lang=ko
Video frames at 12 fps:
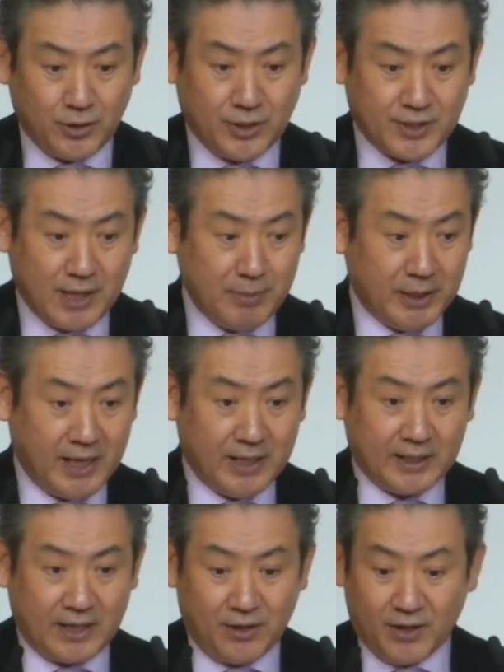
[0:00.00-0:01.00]
죄삼에
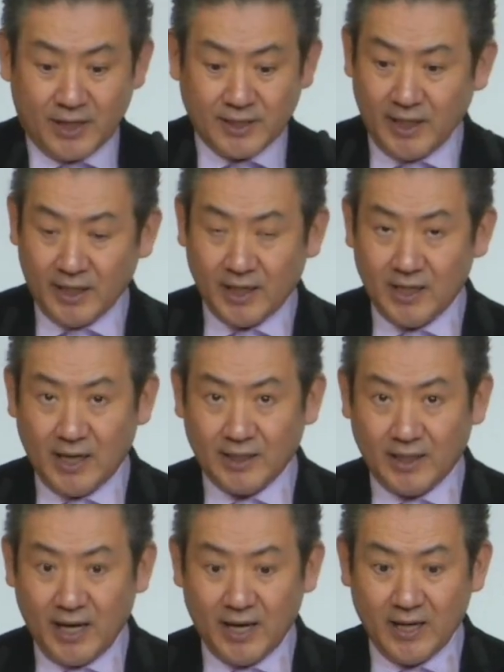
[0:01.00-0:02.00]
대한 여러 가지 얘기를
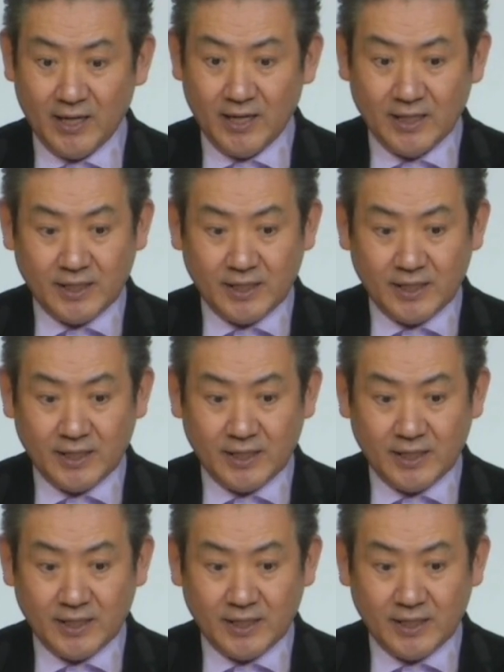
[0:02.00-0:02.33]
할때